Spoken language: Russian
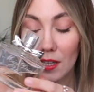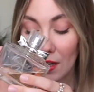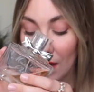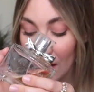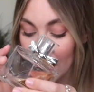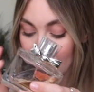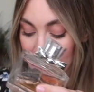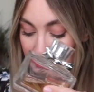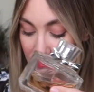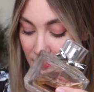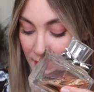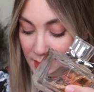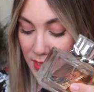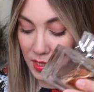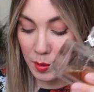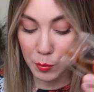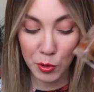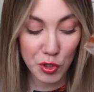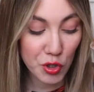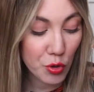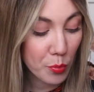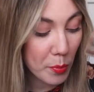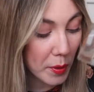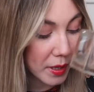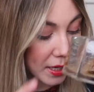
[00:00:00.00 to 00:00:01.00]
такая сказка.
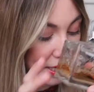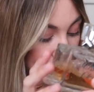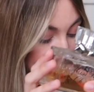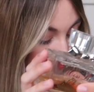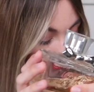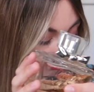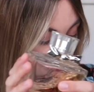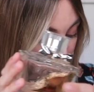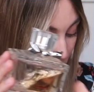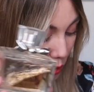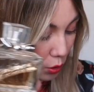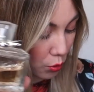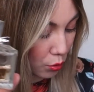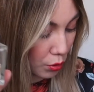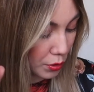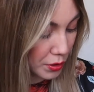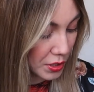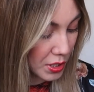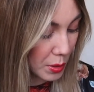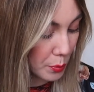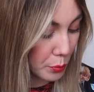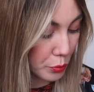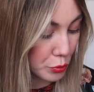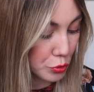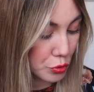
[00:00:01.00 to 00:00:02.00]
Почему показываю
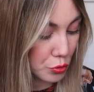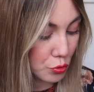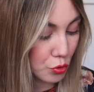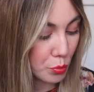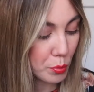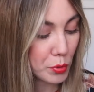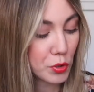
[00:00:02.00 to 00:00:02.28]
флакон не пустой?